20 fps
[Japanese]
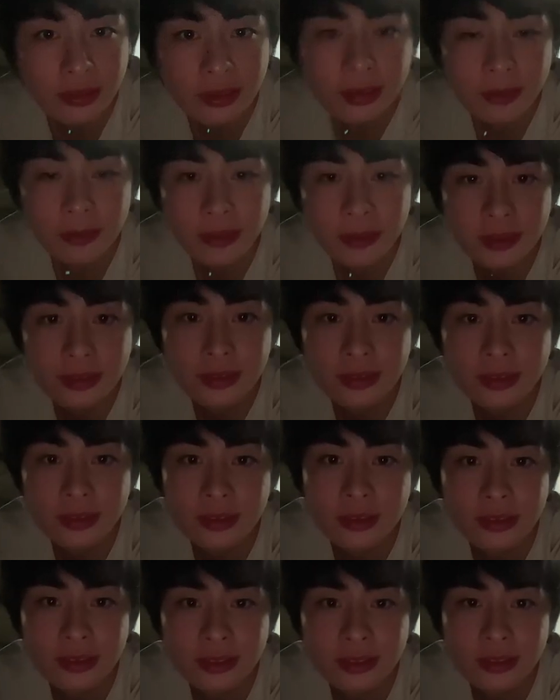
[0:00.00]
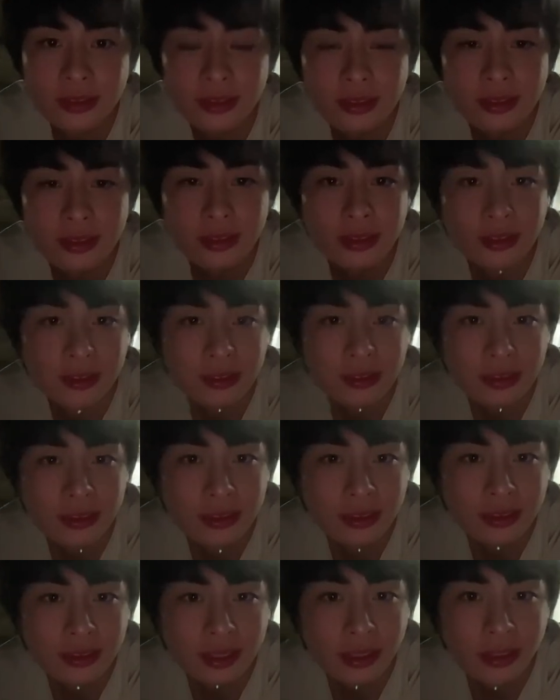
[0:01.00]
てます
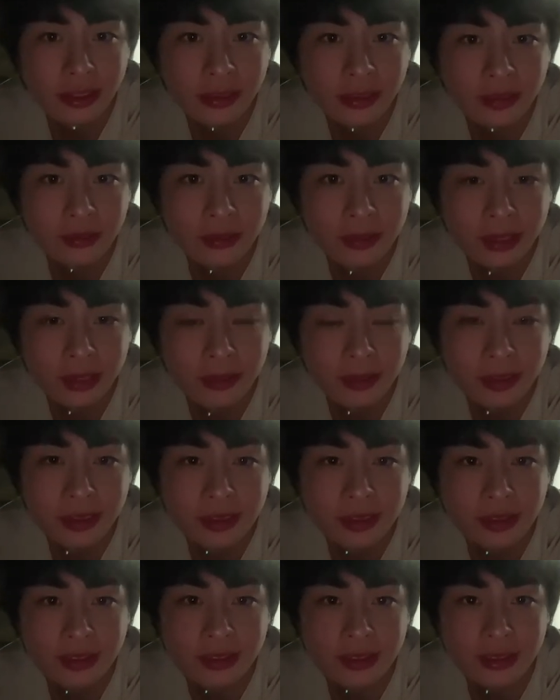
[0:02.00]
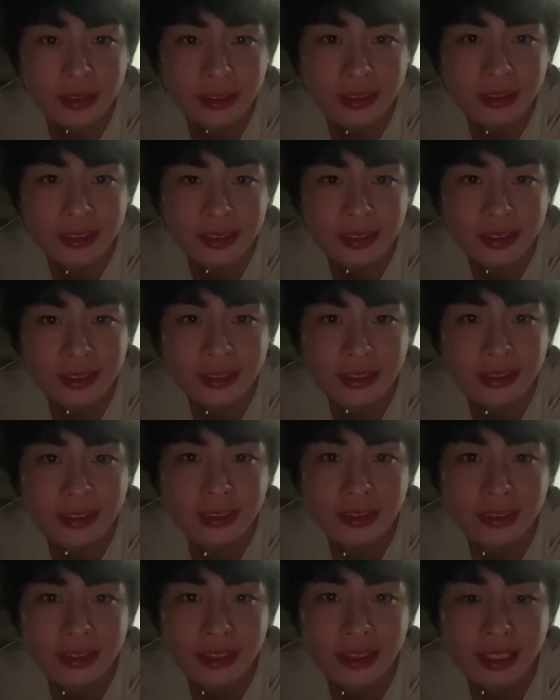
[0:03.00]
ありがとうございます
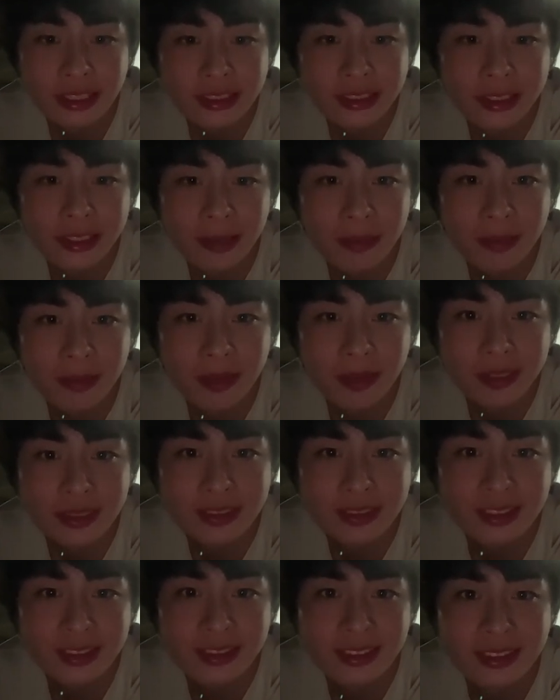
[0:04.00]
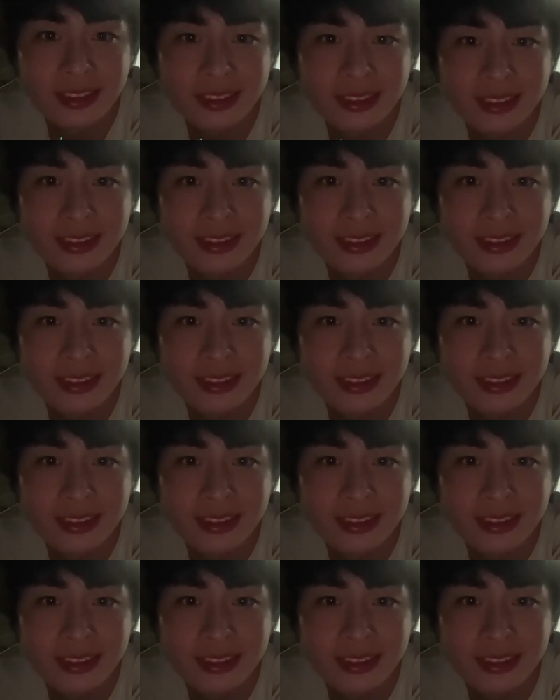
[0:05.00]
明日頑張ります